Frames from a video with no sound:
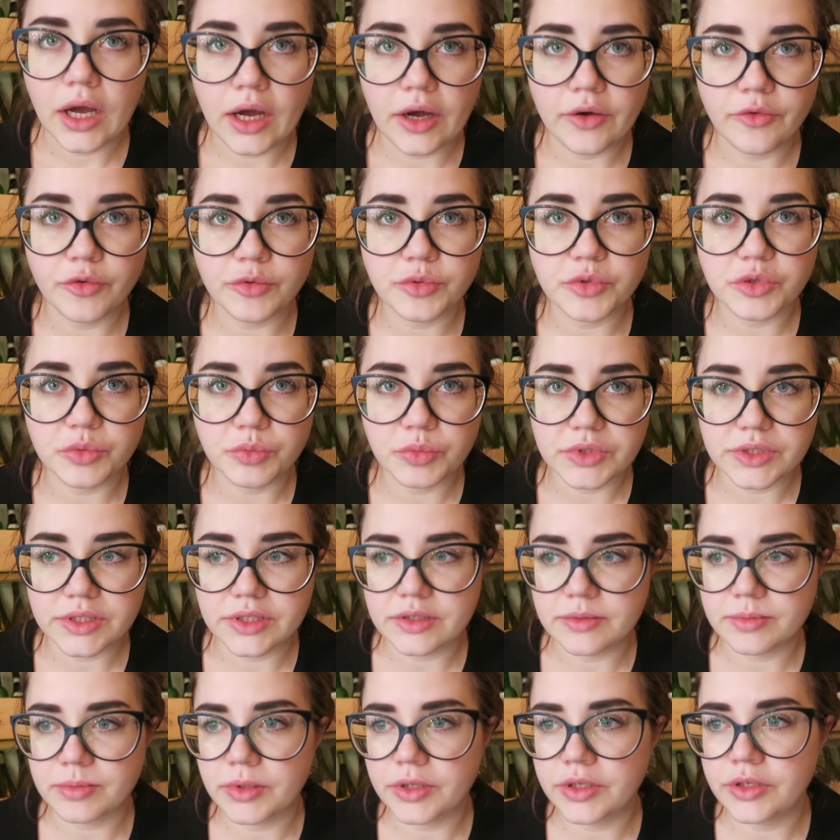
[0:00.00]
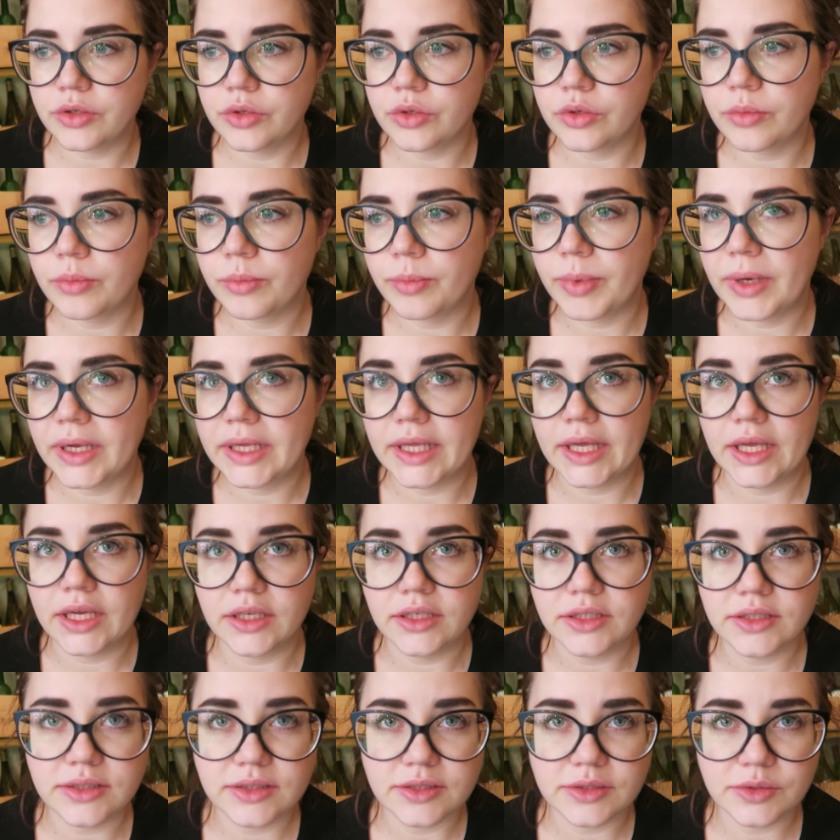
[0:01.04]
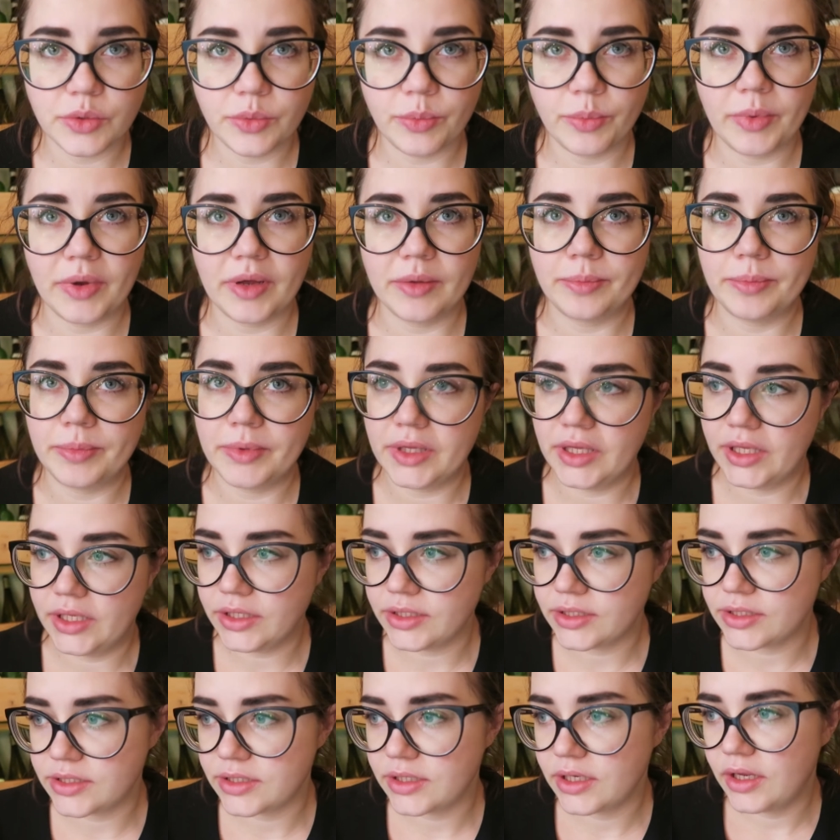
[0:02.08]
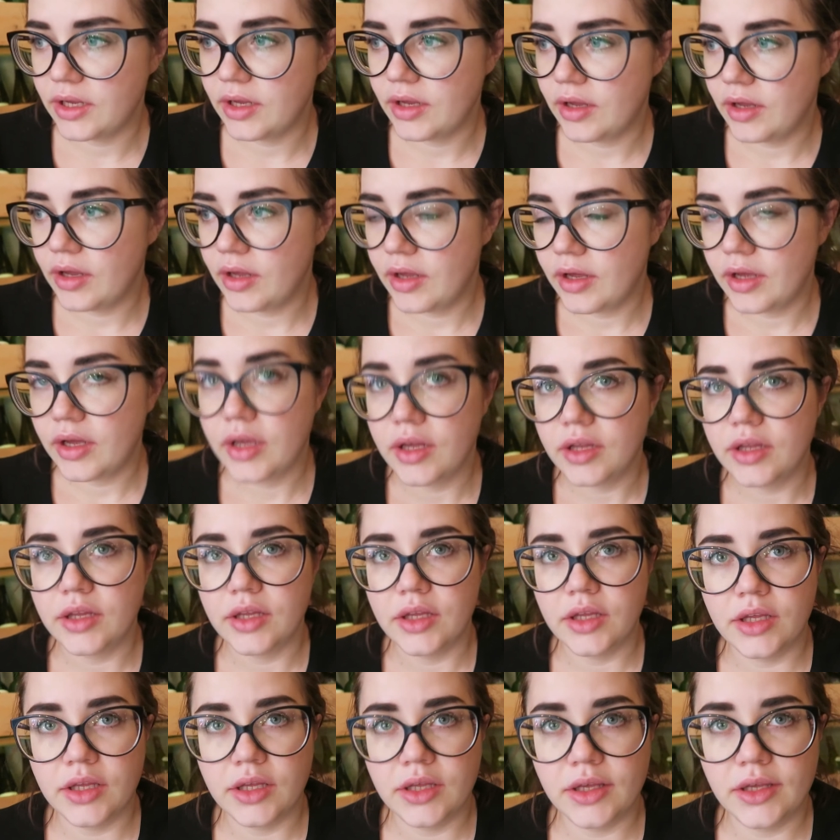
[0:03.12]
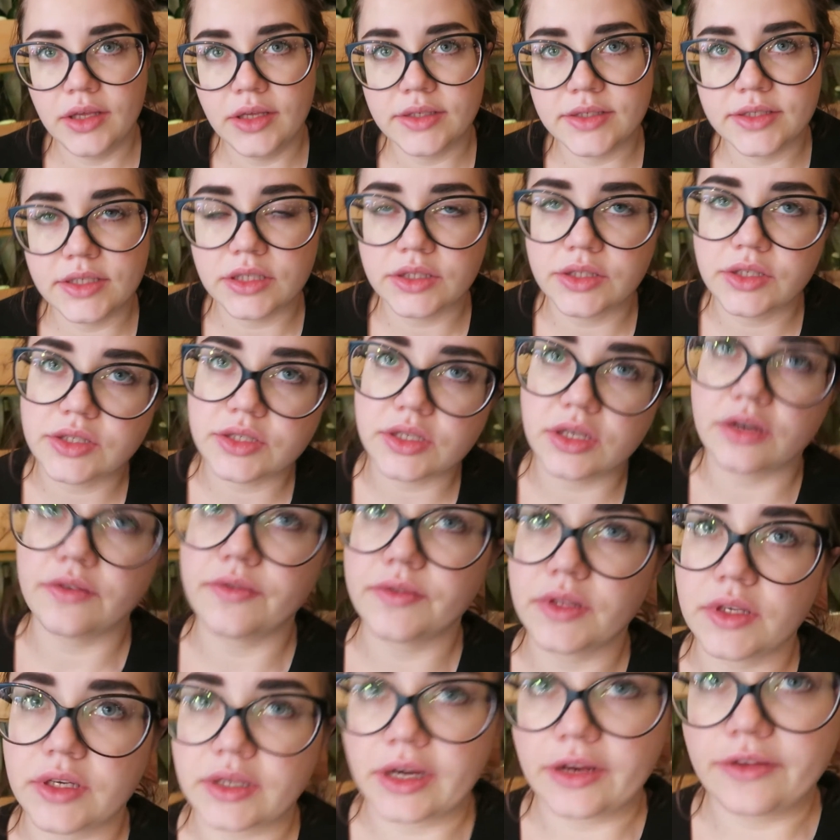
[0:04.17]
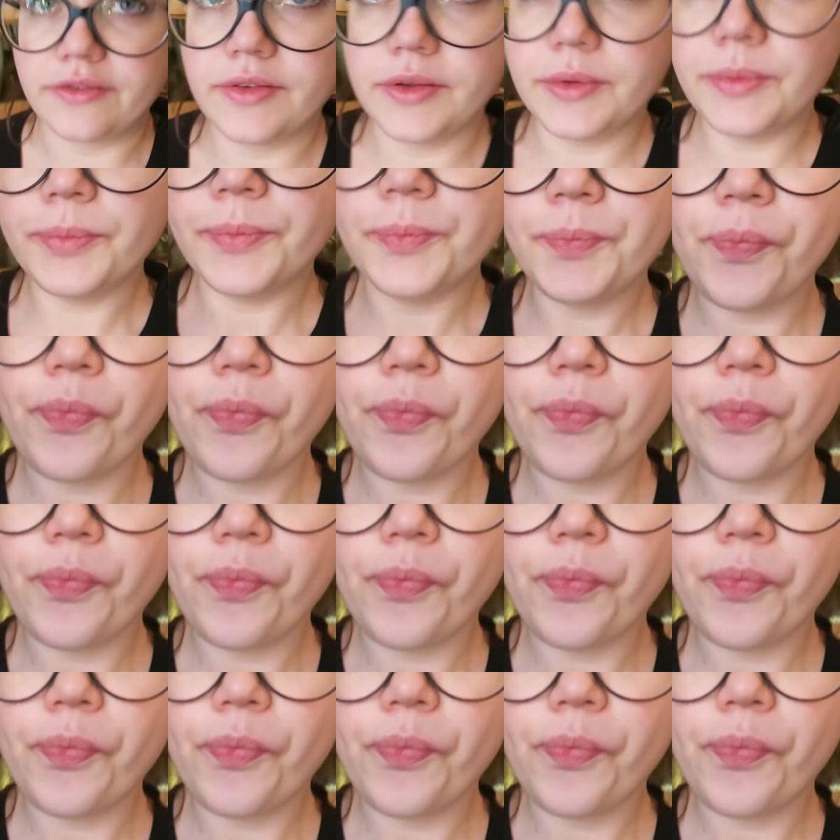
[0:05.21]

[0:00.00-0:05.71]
А в общем, мы здесь планируем поесть, попить и сделать несколько фотографий.